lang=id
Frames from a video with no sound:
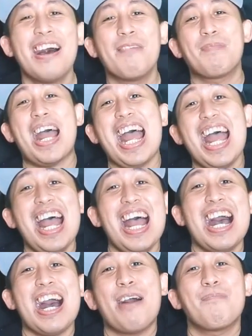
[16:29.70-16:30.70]
Mak,
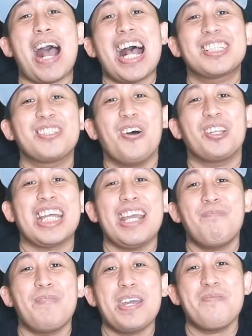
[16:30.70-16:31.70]
masuk
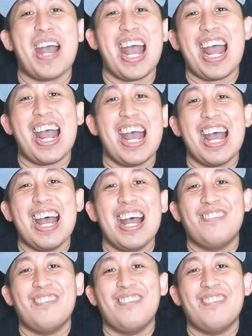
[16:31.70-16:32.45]
TV, Mak.